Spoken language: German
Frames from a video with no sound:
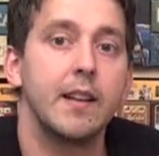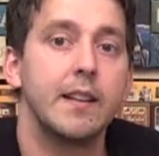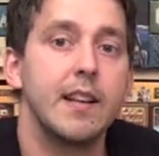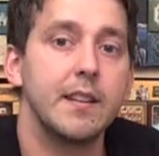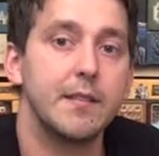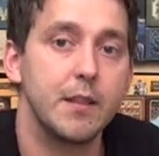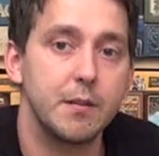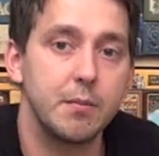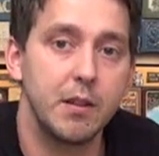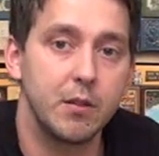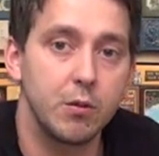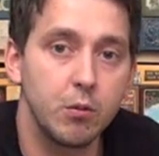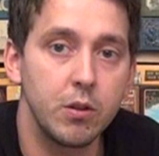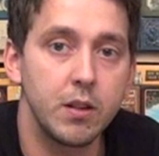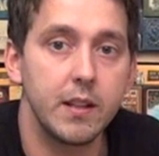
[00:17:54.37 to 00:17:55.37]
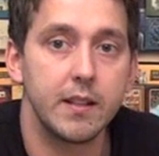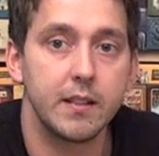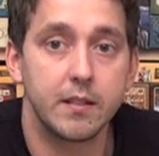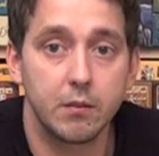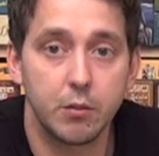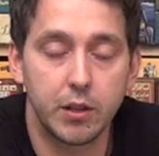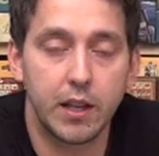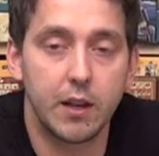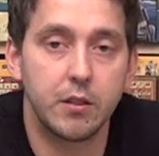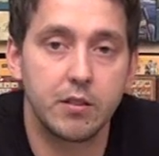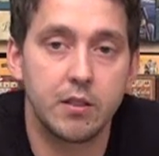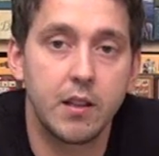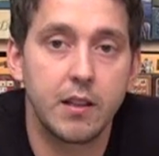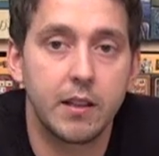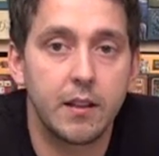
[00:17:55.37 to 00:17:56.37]
Das, was man tut, ist
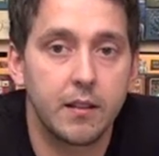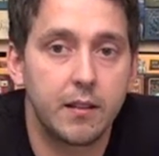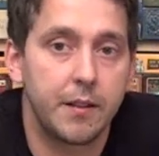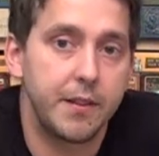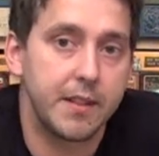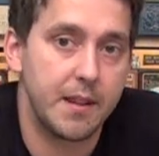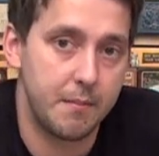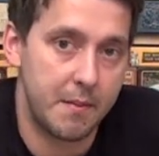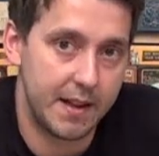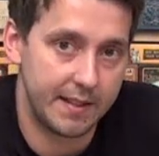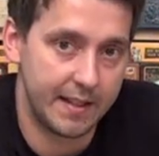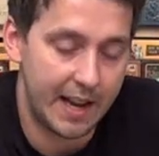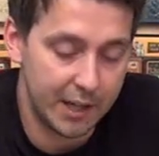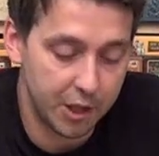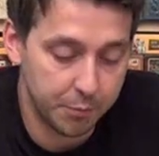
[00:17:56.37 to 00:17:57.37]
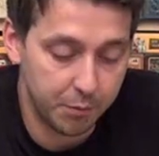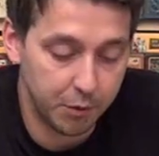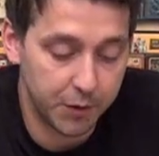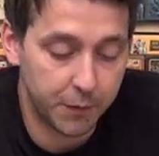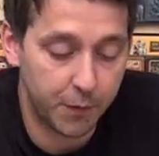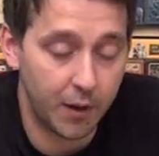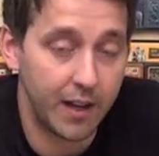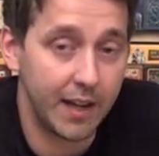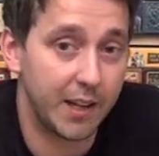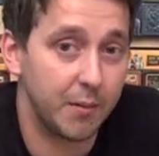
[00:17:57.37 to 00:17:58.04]
durchaus gewissermaßen anspruchsvoll.